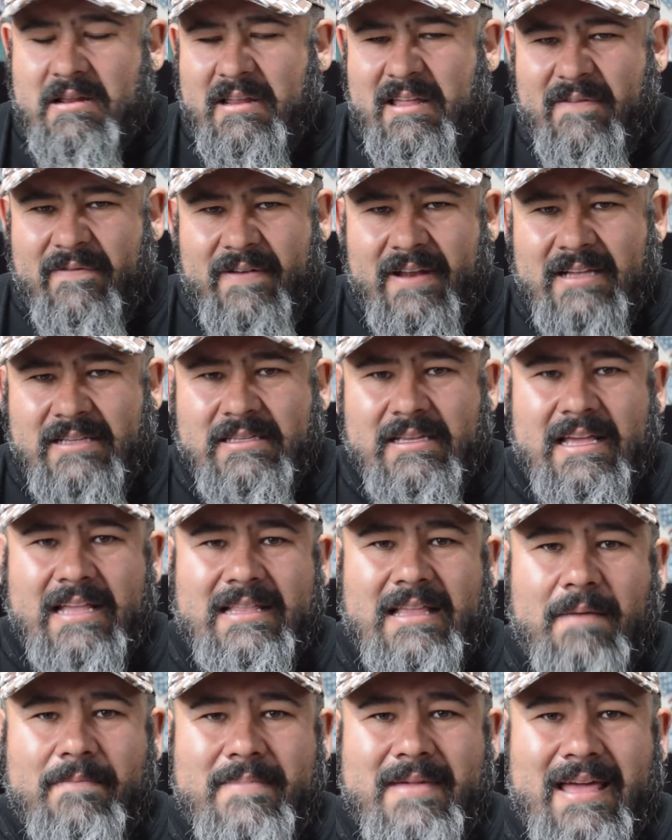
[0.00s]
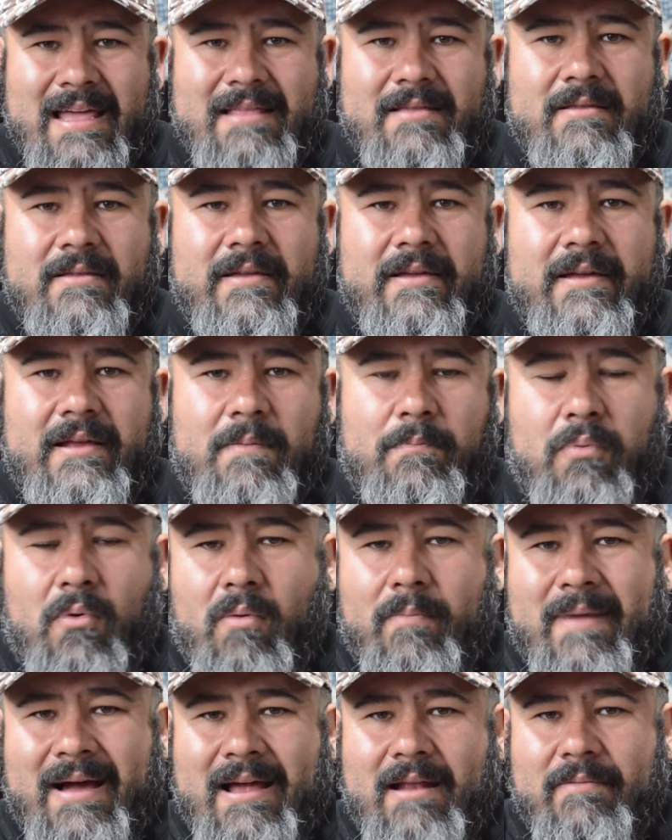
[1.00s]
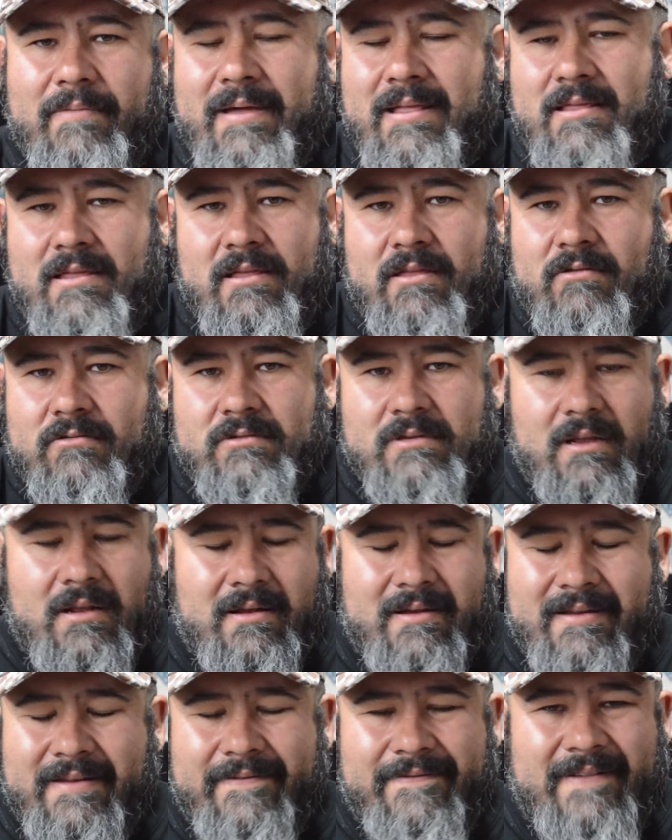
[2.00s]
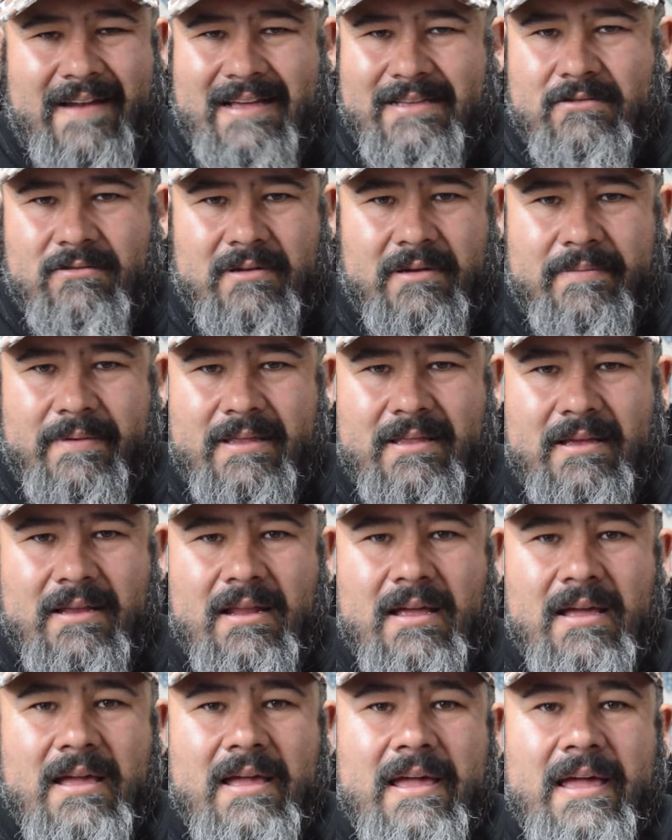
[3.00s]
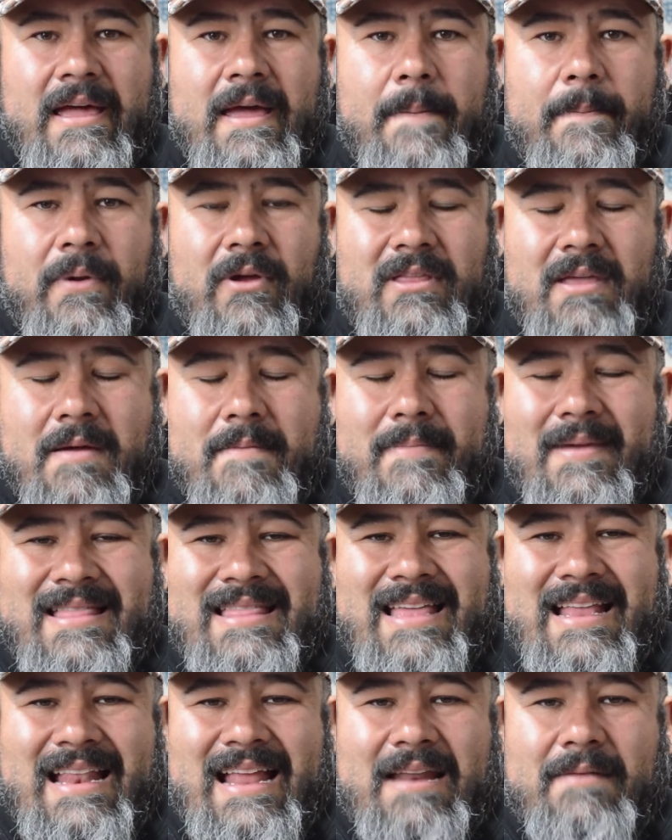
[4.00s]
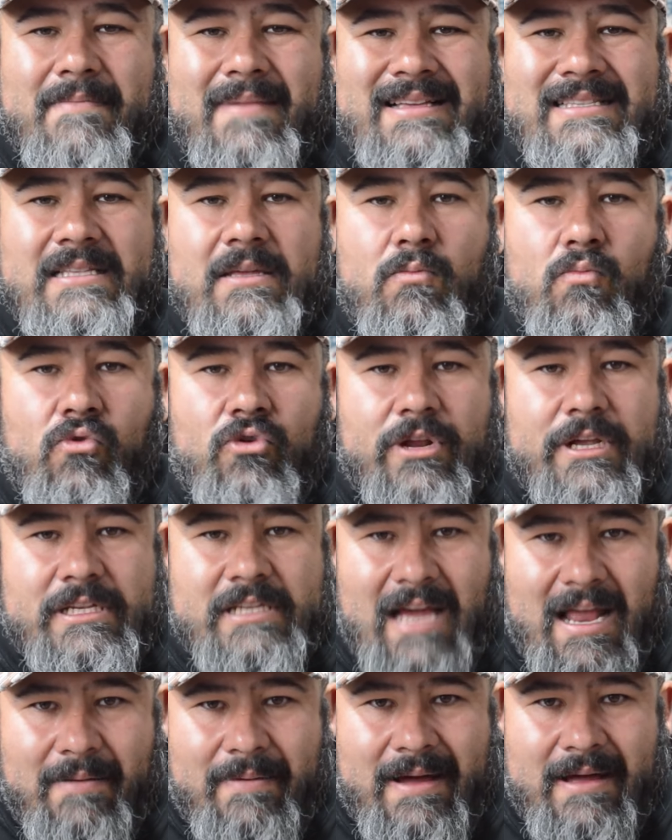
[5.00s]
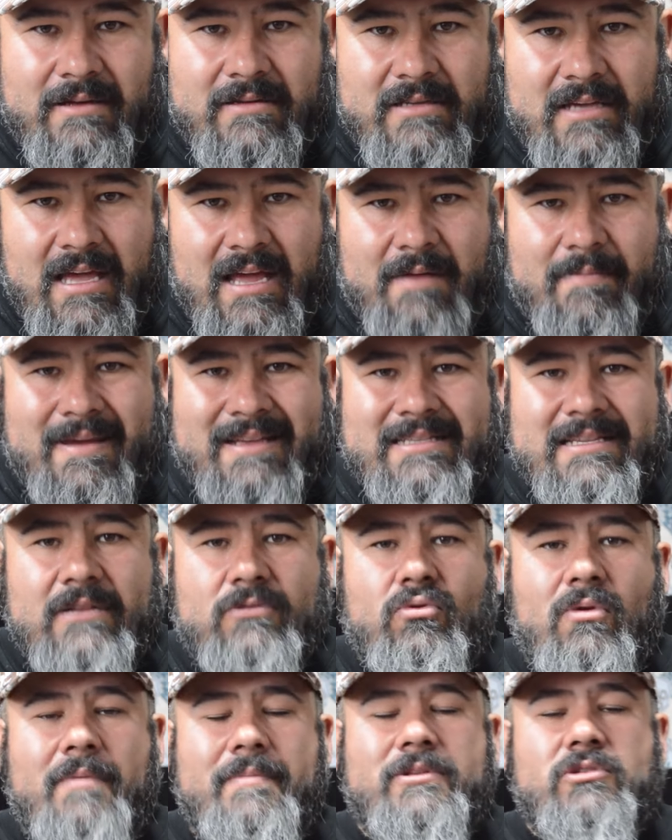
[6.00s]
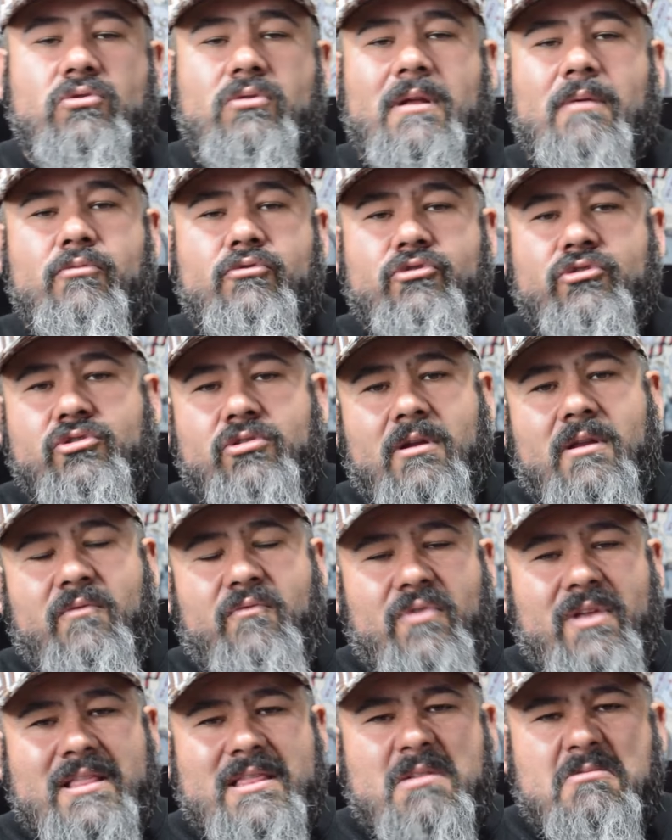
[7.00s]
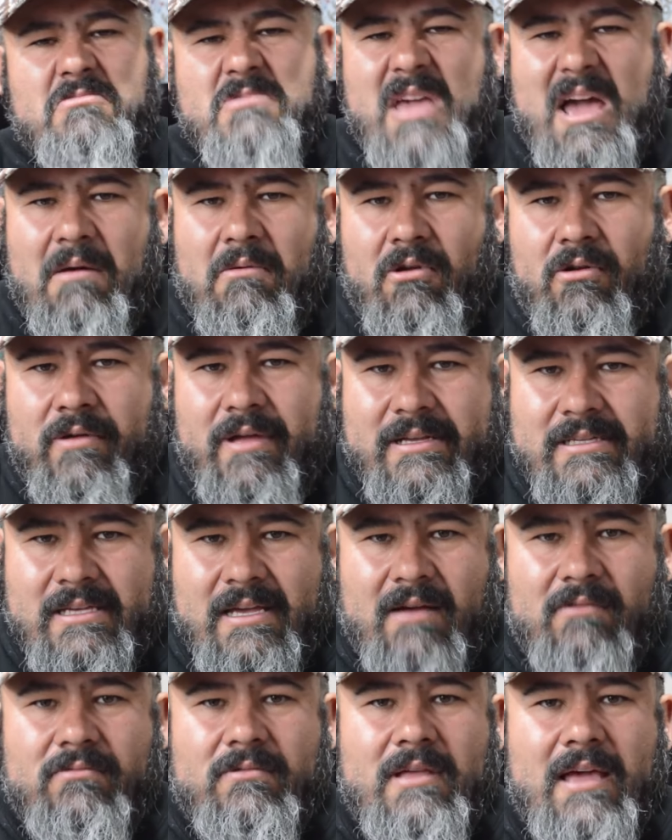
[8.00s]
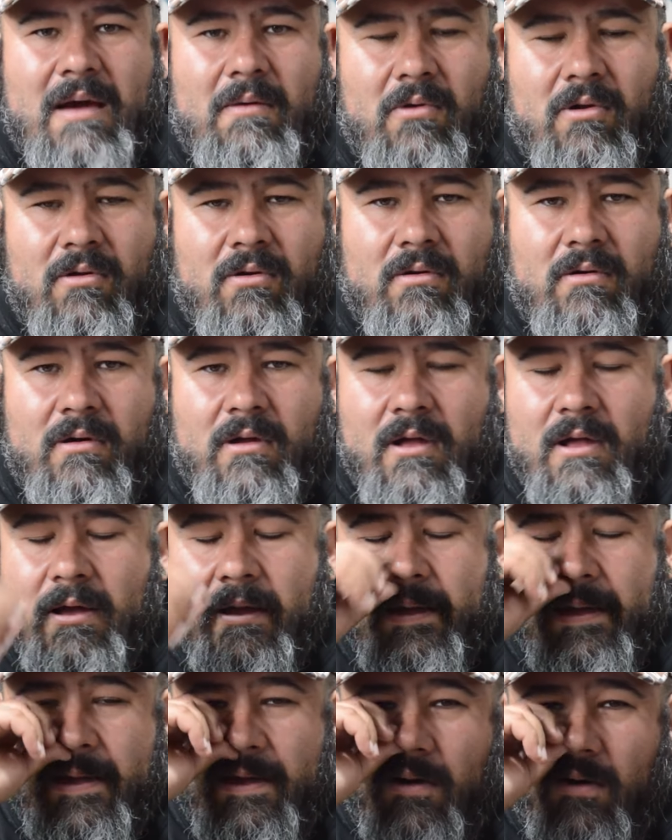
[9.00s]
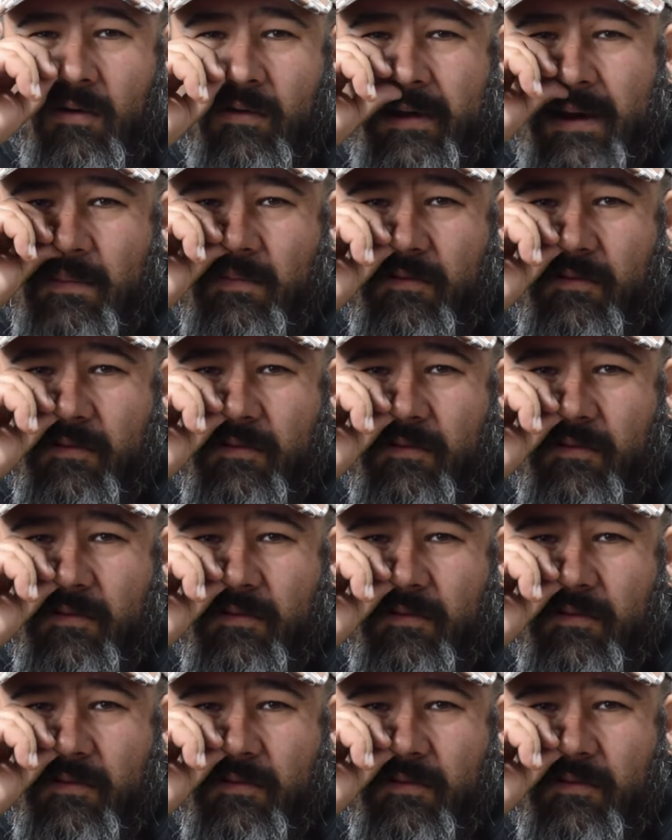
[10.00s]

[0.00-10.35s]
rifles y también el Puma, el 22, el riflazo que venden. Pero también venden armas de munisalva, si armas que tú le metes una munición enfrente, un diablo, ya sea un diablo o una